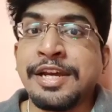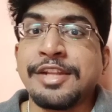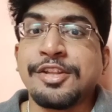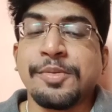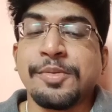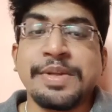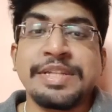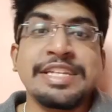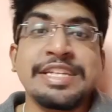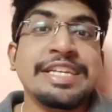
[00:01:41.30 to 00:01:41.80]

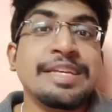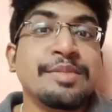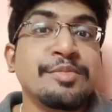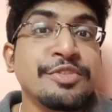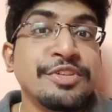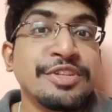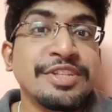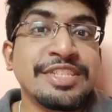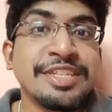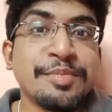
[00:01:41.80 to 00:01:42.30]
তোমাদের
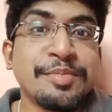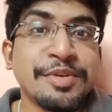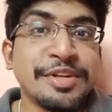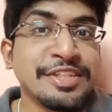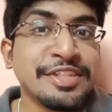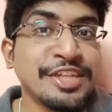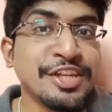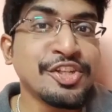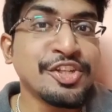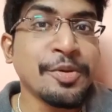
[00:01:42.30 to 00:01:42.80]
ইমিউনিটি চ্যাপ্টারটা
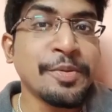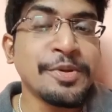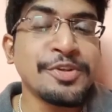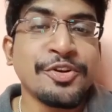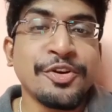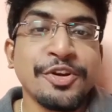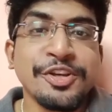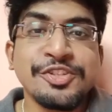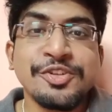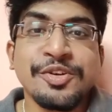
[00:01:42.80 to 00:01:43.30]
শেষ হওয়ার
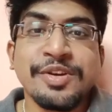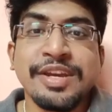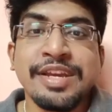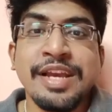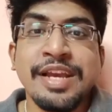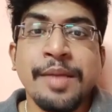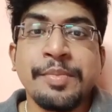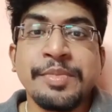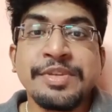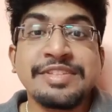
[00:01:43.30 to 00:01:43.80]
সঙ্গে সঙ্গেই
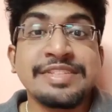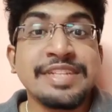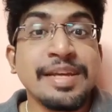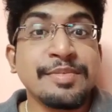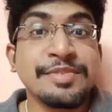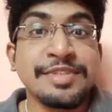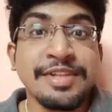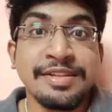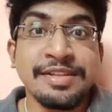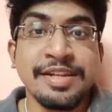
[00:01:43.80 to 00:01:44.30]
আমি স্টেম
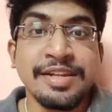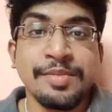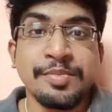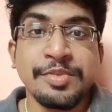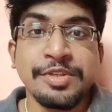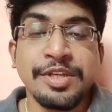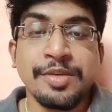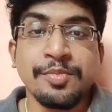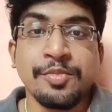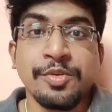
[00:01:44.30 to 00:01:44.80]
সেল থেরাপি
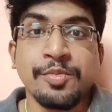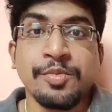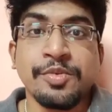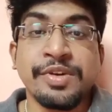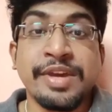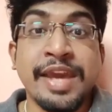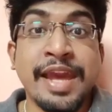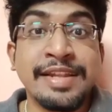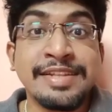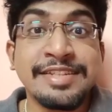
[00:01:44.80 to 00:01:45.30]
নিয়ে বলবো
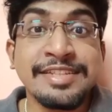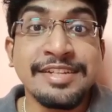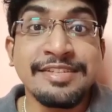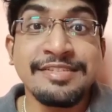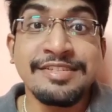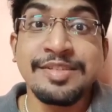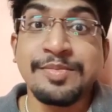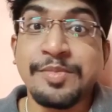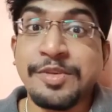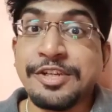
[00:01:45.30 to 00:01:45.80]
ক্যান্সার
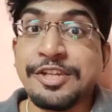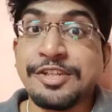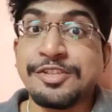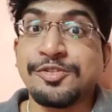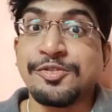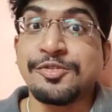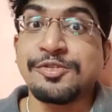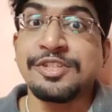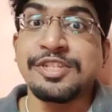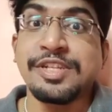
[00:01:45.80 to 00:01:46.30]
ট্রিটমেন্টের
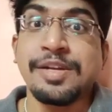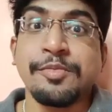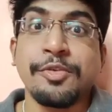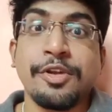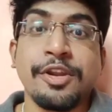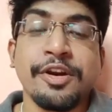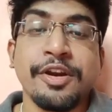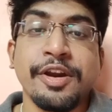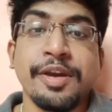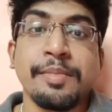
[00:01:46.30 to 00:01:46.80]
জন্য যেটা
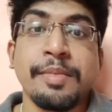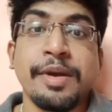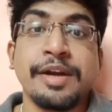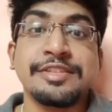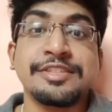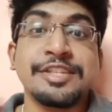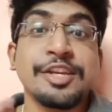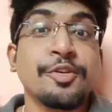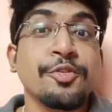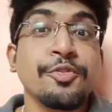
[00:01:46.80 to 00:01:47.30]
বলা হয় বা
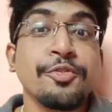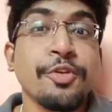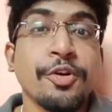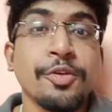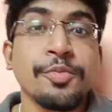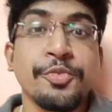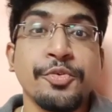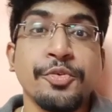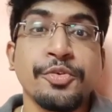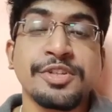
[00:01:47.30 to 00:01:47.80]
যে কোনো
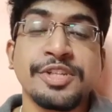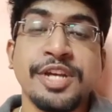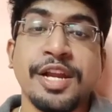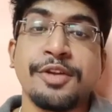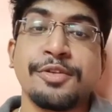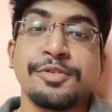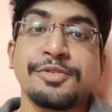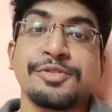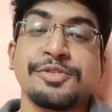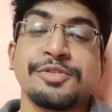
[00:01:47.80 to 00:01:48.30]
রকম রোগ
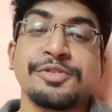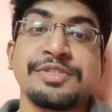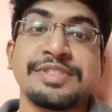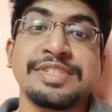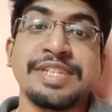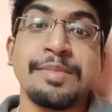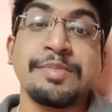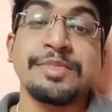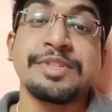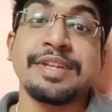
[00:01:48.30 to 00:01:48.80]
সারানোর জন্য
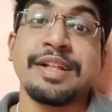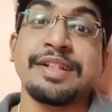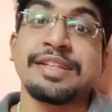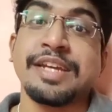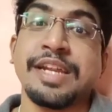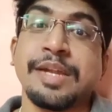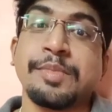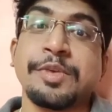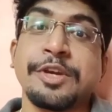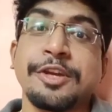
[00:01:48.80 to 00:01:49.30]
স্টেম সেল
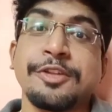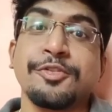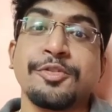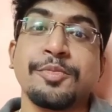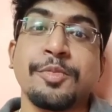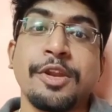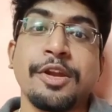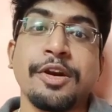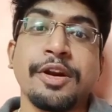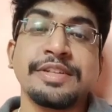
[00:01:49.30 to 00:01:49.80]
থেরাপি কিন্তু
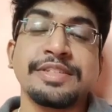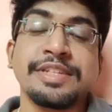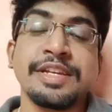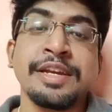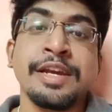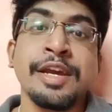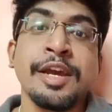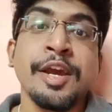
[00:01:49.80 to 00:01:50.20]
বলা হয় যে